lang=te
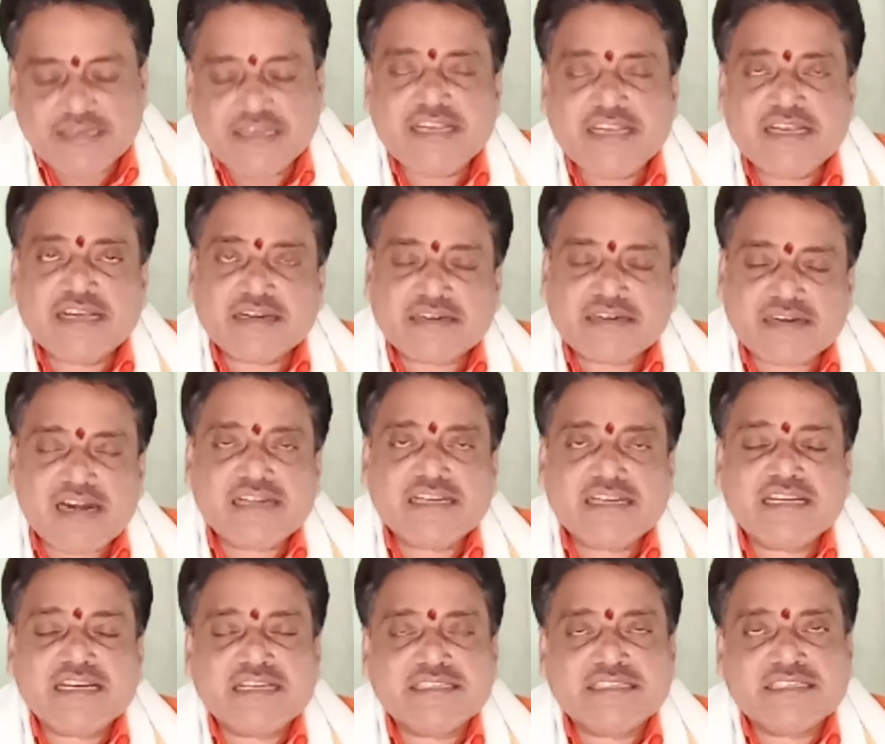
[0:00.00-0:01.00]
ఈ
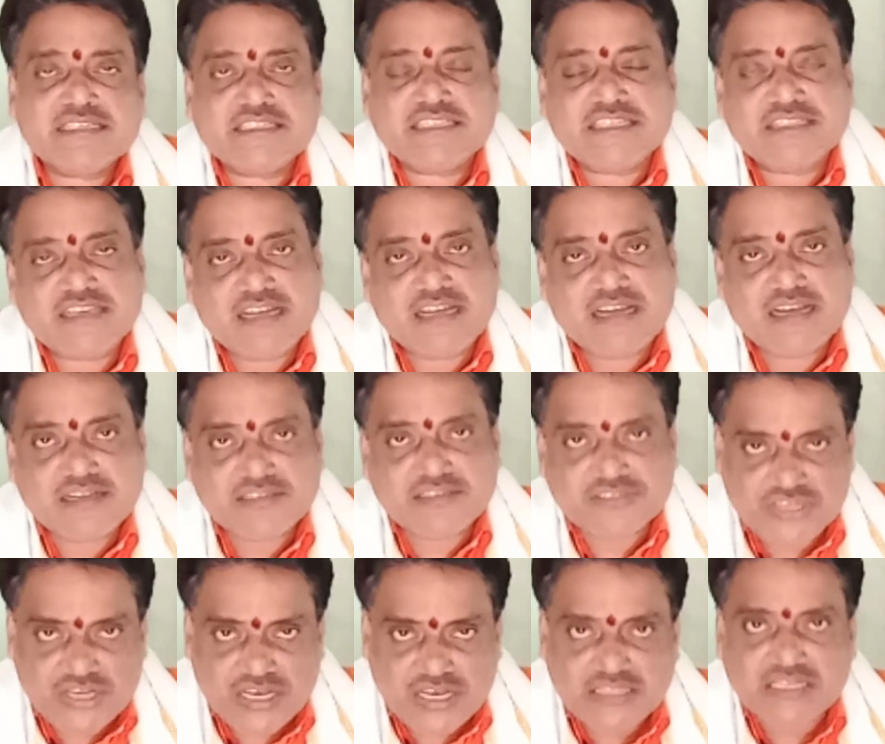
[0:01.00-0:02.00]
కర్కాటక రాశికి చెందిన
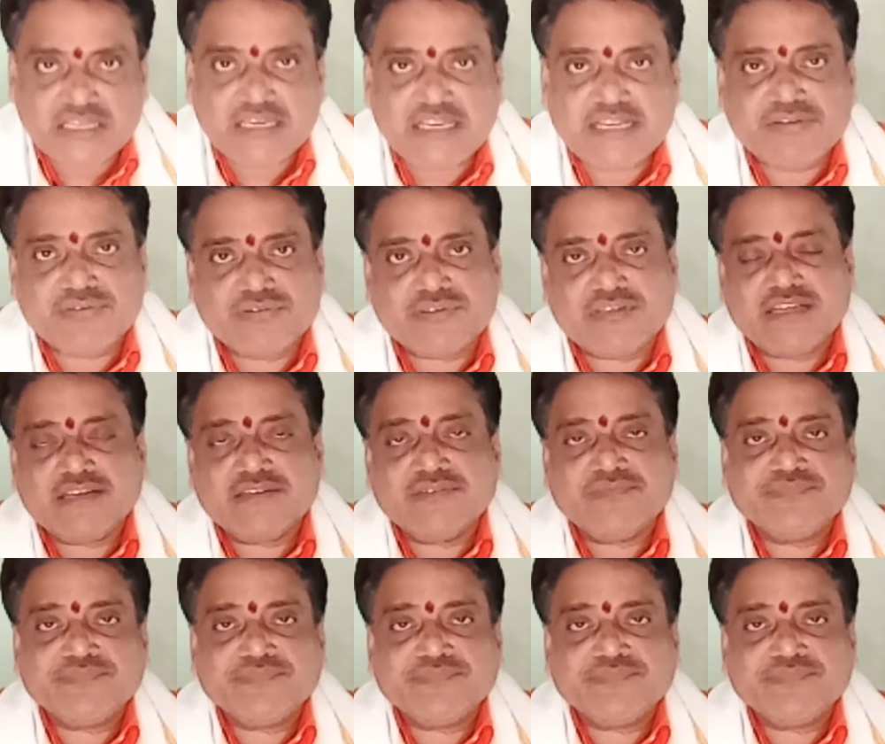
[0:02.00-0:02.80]
జాతకులై ఉంటారు